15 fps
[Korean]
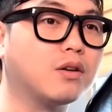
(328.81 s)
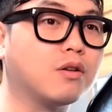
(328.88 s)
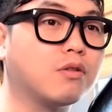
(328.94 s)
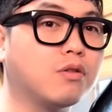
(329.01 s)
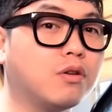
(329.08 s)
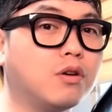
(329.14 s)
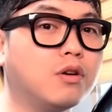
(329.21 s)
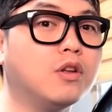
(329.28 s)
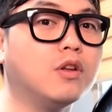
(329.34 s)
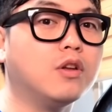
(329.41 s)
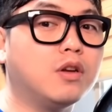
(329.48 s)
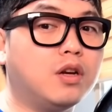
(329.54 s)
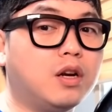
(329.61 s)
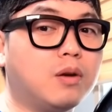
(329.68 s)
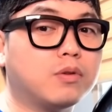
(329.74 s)
그래서
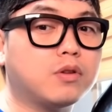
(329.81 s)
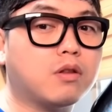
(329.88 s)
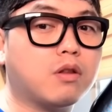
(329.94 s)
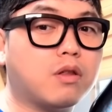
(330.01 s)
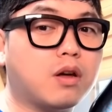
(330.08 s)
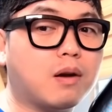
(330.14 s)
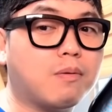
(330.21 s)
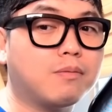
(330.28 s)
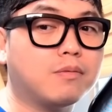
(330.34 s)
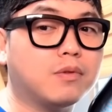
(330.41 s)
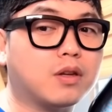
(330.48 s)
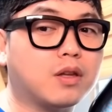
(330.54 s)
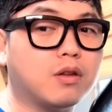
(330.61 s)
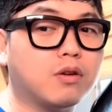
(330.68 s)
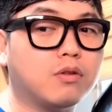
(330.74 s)
일본에서 살아보면
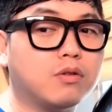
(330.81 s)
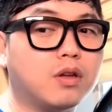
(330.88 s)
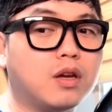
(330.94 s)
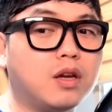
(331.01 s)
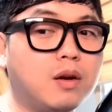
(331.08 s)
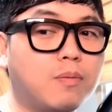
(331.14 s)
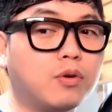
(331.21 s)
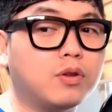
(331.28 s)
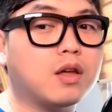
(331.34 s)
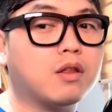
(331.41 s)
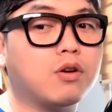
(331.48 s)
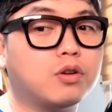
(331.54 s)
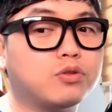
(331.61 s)
느끼는 건데 일본에서의